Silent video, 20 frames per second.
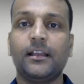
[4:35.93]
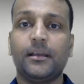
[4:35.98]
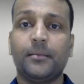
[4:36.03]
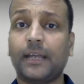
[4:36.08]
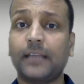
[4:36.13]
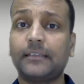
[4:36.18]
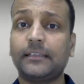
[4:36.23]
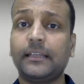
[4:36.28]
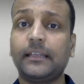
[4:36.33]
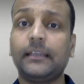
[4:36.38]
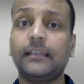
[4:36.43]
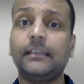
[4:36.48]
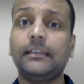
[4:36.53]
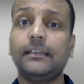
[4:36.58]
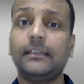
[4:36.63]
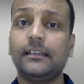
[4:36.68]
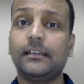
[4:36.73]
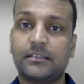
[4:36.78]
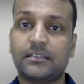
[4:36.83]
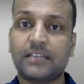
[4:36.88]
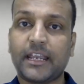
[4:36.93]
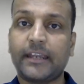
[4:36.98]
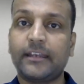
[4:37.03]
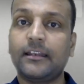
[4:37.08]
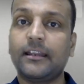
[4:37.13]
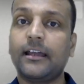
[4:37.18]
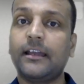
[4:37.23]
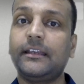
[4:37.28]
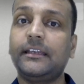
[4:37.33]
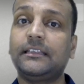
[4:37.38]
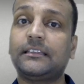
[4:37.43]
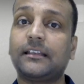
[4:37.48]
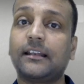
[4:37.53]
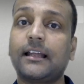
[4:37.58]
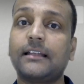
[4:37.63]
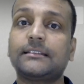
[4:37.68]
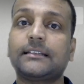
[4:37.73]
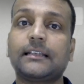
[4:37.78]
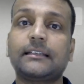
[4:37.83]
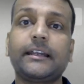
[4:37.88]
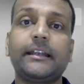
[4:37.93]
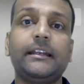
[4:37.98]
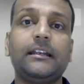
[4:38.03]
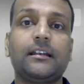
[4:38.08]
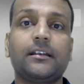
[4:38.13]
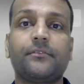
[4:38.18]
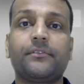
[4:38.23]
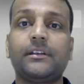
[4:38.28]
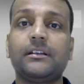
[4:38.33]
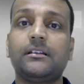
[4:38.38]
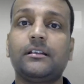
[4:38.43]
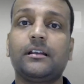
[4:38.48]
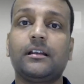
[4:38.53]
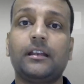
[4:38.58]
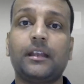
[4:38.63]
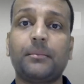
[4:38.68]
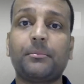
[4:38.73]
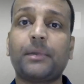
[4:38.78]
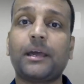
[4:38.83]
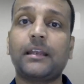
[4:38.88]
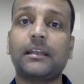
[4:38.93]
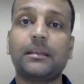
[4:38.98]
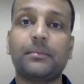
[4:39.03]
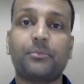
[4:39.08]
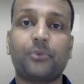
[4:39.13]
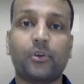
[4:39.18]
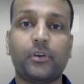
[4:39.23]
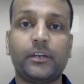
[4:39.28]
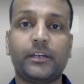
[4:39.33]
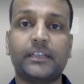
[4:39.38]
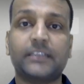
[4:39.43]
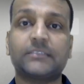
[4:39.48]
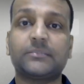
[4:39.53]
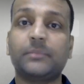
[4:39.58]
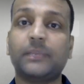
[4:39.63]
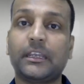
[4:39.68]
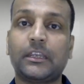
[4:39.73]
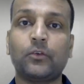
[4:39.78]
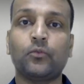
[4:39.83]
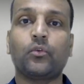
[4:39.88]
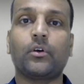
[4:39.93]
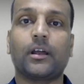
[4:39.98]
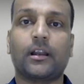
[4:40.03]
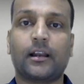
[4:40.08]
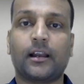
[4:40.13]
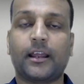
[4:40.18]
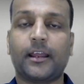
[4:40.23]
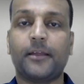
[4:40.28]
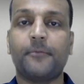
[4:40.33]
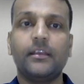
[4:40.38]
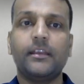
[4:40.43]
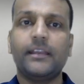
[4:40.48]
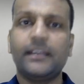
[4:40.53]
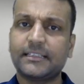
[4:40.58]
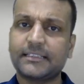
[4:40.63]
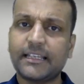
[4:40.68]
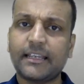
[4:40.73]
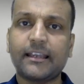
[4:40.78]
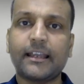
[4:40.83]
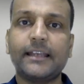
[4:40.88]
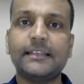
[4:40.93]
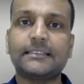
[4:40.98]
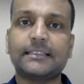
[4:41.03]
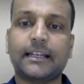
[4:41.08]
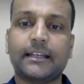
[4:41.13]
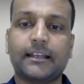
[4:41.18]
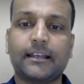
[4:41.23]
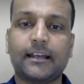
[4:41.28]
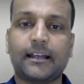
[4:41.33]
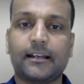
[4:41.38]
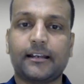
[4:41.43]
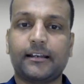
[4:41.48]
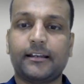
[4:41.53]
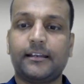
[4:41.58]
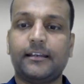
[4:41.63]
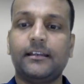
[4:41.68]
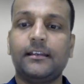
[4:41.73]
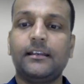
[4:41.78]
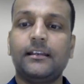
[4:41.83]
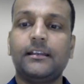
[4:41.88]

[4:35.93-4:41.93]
बात है कि चाइना इतना ज़्यादा इंटरवेन नेपाल के पॉलिटिक्स में क्यों कर रहा है इसके कई सारे कारण हैं